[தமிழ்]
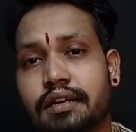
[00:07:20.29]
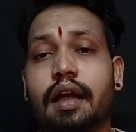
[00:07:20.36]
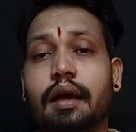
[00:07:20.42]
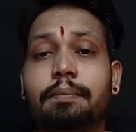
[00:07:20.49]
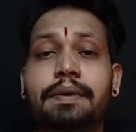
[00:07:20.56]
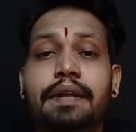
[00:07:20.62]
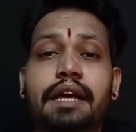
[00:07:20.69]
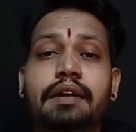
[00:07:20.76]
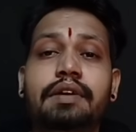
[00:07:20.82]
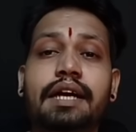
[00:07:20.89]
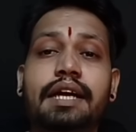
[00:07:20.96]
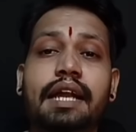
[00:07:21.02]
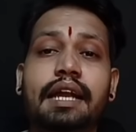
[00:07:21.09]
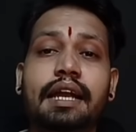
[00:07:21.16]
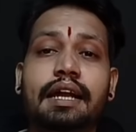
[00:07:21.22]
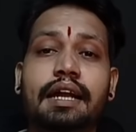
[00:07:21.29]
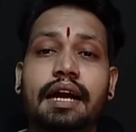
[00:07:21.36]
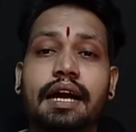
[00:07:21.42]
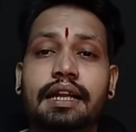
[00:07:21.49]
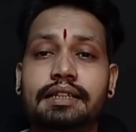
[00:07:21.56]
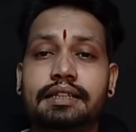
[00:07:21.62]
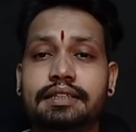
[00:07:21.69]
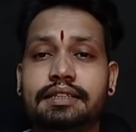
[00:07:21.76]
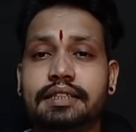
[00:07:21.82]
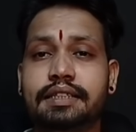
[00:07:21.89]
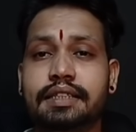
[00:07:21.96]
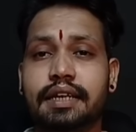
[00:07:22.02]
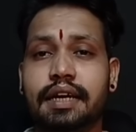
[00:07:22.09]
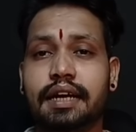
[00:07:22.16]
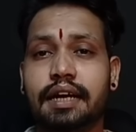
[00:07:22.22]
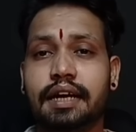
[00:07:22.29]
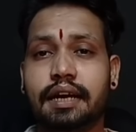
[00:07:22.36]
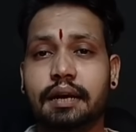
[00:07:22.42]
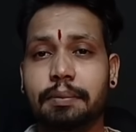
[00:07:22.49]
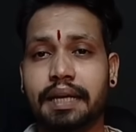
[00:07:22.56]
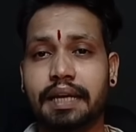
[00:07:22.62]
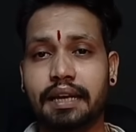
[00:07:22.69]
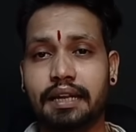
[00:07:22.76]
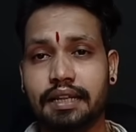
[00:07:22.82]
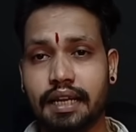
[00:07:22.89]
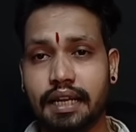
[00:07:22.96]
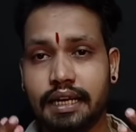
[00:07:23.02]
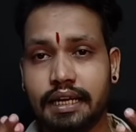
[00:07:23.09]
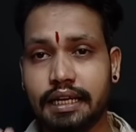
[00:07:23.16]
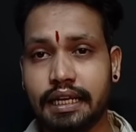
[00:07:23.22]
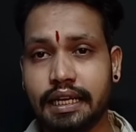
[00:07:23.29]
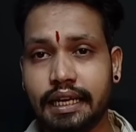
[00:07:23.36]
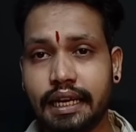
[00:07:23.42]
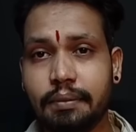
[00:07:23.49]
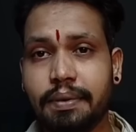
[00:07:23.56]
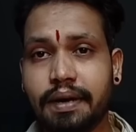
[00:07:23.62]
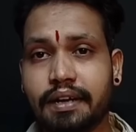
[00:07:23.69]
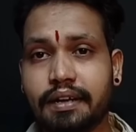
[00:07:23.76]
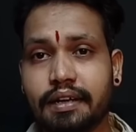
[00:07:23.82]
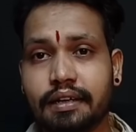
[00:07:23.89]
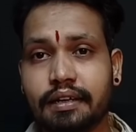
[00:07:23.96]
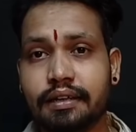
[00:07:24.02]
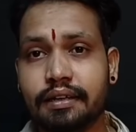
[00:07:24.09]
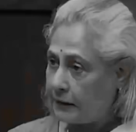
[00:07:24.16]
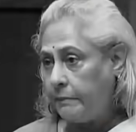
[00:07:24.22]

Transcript: அப்படி அவங்க என்ன காரியத்தை செஞ்சிருக்காங்க அப்படிங்கிறத நீங்களே பாருங்க